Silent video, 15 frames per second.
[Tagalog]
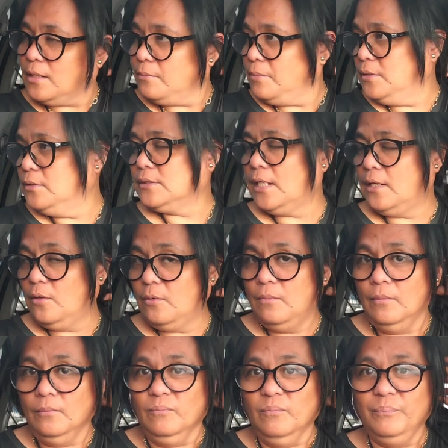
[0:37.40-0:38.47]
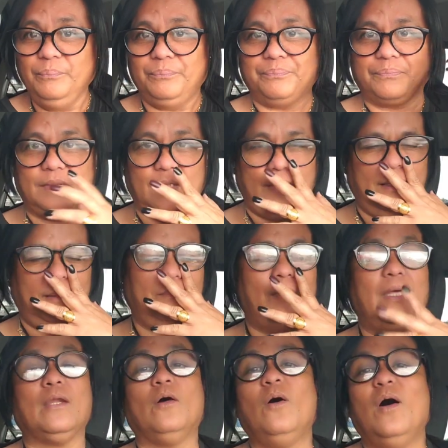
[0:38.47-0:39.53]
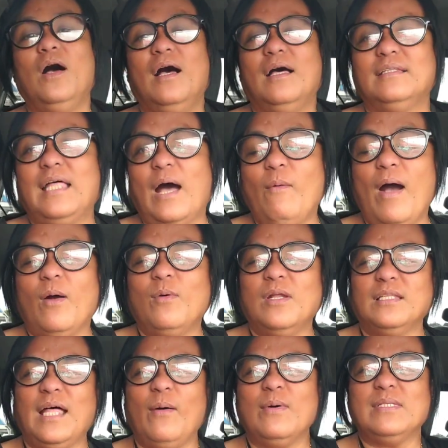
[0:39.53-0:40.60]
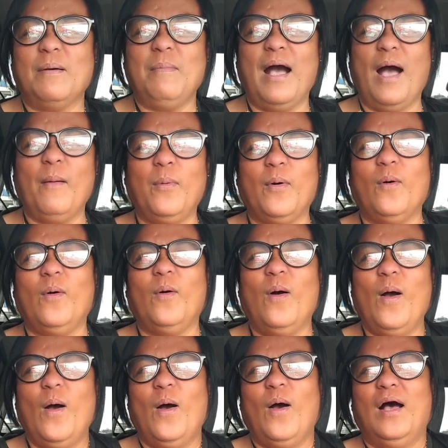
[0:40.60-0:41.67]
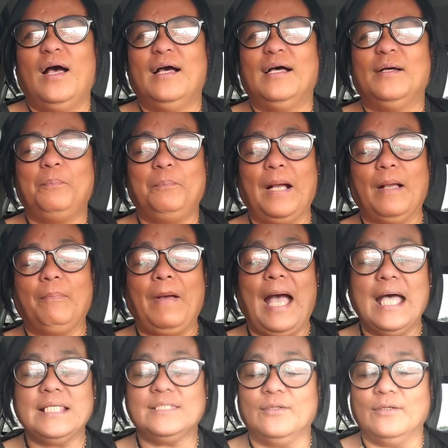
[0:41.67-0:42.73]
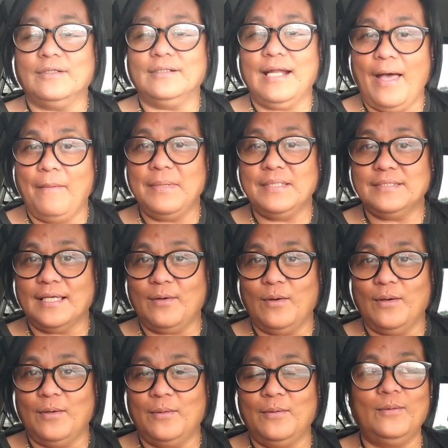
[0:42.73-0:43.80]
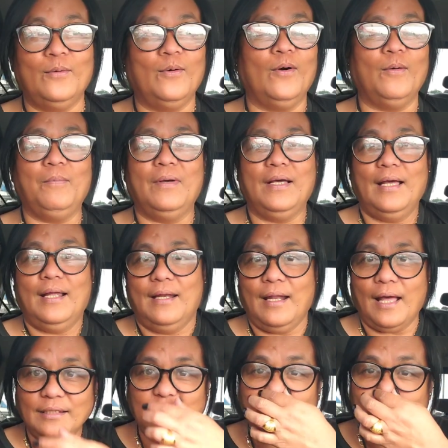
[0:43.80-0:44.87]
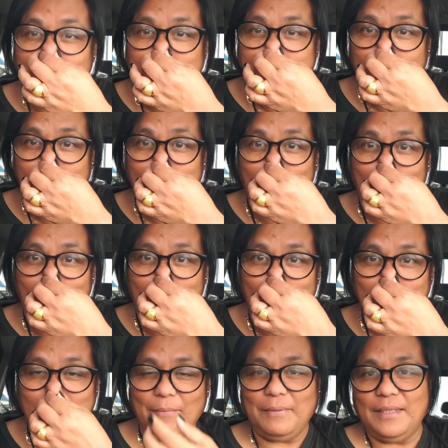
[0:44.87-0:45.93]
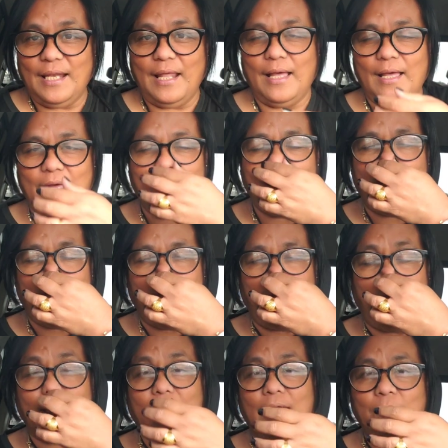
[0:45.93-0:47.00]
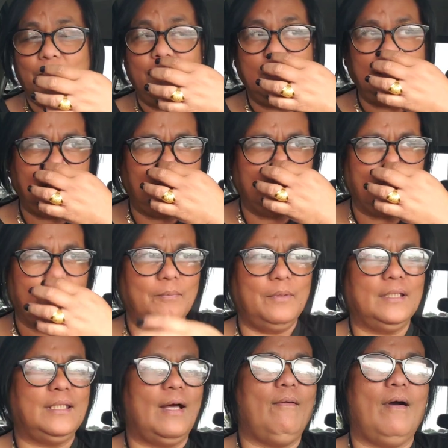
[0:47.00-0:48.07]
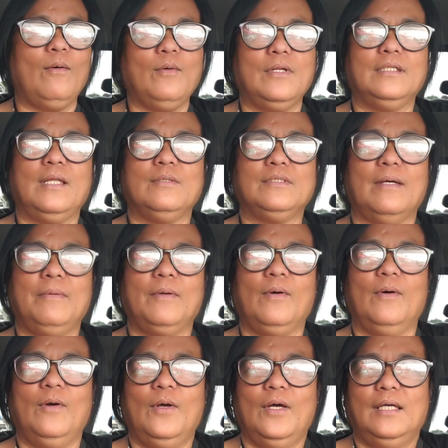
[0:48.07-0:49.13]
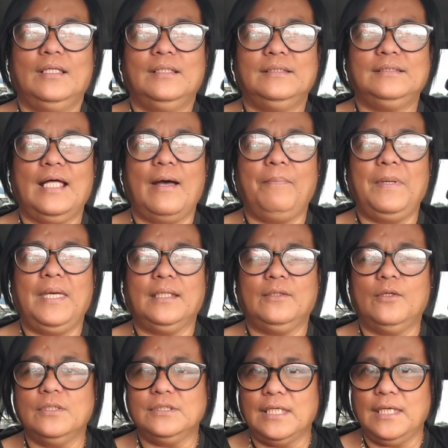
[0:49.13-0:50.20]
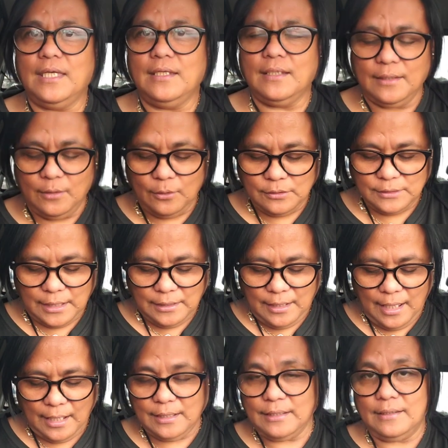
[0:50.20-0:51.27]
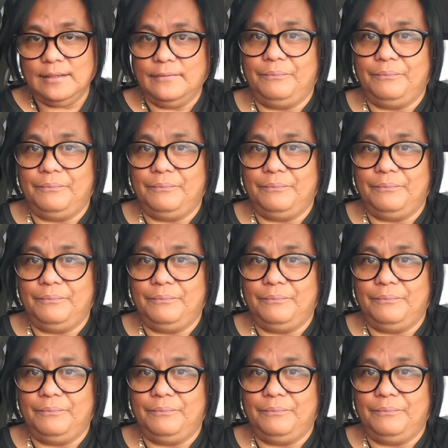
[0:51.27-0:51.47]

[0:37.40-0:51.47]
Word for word: sana ng video sa loob. Pero tawa ako ng tawa sa mga apo ko. Pagpasok namin sa loob, nakatakip na sila ng mga ilaw. Sabi nila, I can't breathe, I can't breathe. Tawa ako ng tawa. Sabi ko, stop it, don't say it, don't say that.